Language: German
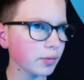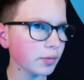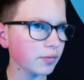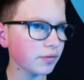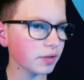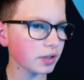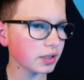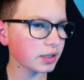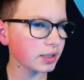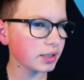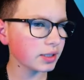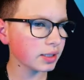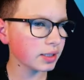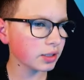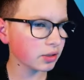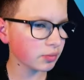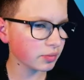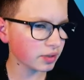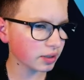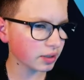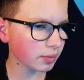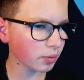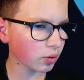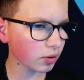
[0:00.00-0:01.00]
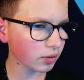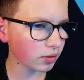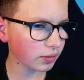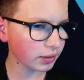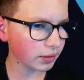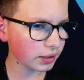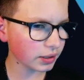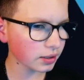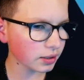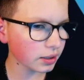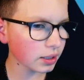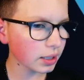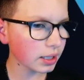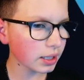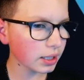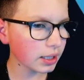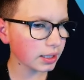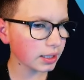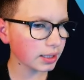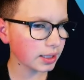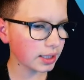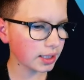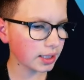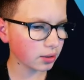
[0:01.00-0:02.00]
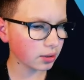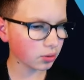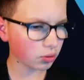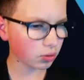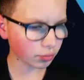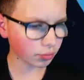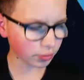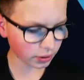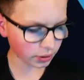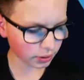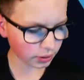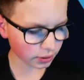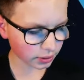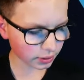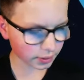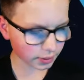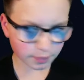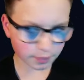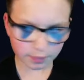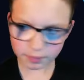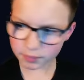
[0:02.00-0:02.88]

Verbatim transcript: für den, zumindest den braucht hier. Den kopiert er.